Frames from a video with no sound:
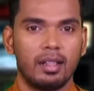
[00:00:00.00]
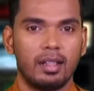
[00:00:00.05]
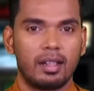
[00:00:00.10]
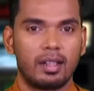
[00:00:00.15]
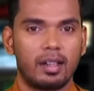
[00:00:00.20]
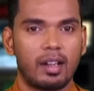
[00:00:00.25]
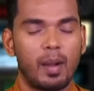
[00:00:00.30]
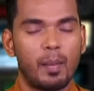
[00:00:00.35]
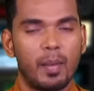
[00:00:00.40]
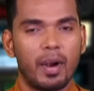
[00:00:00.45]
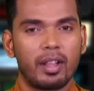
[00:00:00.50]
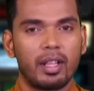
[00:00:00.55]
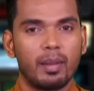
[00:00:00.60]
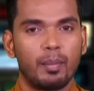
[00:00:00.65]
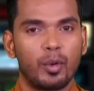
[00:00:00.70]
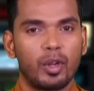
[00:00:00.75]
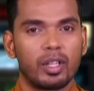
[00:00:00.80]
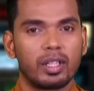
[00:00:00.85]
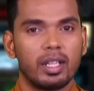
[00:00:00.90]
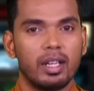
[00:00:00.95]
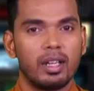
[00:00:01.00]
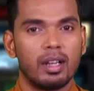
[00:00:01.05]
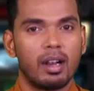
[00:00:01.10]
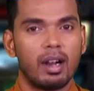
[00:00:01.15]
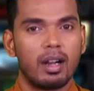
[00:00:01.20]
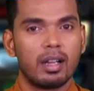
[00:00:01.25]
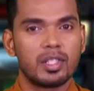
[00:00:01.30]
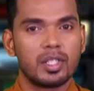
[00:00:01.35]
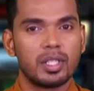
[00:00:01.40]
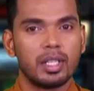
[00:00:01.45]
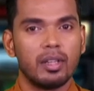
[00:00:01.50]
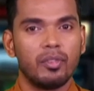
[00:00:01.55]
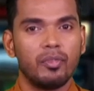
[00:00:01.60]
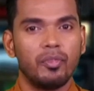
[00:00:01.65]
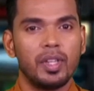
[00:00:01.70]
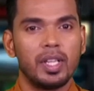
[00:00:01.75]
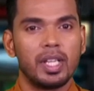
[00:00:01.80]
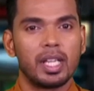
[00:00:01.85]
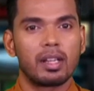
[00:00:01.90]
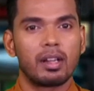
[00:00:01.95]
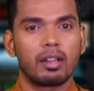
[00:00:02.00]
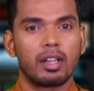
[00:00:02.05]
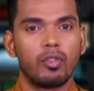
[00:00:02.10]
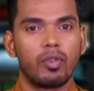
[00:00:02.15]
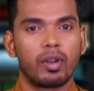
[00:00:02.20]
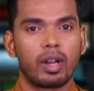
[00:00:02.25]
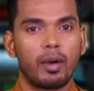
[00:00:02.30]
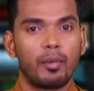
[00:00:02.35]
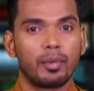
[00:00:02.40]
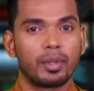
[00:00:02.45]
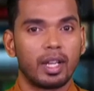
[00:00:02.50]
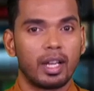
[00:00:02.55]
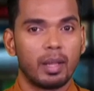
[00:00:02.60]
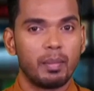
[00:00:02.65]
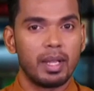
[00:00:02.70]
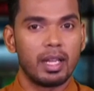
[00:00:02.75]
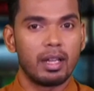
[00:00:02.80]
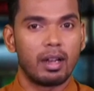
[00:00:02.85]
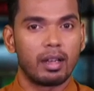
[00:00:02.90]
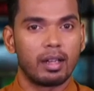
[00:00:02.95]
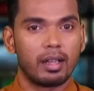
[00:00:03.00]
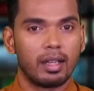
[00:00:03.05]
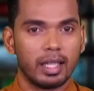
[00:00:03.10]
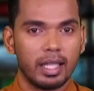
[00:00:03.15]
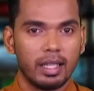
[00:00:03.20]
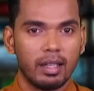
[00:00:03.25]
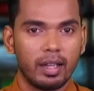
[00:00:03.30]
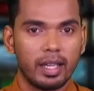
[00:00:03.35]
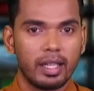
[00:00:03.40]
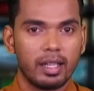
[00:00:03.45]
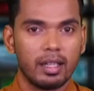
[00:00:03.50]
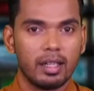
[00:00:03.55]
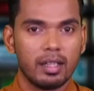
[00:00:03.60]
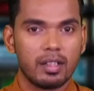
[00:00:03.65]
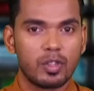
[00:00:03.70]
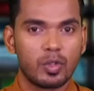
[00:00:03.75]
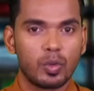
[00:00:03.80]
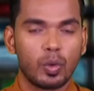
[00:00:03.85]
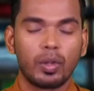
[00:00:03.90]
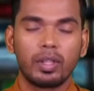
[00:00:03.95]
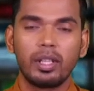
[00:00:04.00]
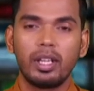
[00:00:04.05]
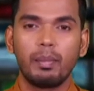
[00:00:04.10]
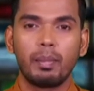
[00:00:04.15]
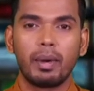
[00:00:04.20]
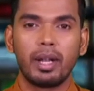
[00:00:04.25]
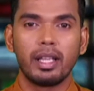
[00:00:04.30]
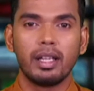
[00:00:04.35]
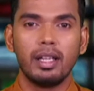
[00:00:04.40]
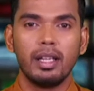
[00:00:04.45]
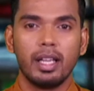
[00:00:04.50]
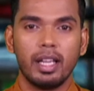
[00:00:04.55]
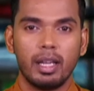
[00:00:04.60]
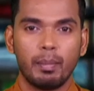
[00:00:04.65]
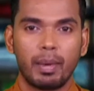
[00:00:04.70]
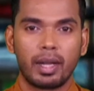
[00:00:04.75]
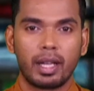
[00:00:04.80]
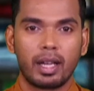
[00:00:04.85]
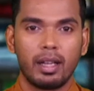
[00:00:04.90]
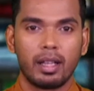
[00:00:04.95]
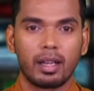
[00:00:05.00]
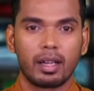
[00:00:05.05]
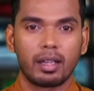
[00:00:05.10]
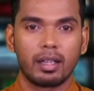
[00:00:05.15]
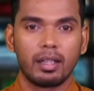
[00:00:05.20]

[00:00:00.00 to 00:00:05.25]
ராமநாதபுரத்தில் ஆட்சியர் வீரராகவராவ் தலைமையிலான அதிகாரிகள் சோதனை பணியில் ஈடுபட்டனர்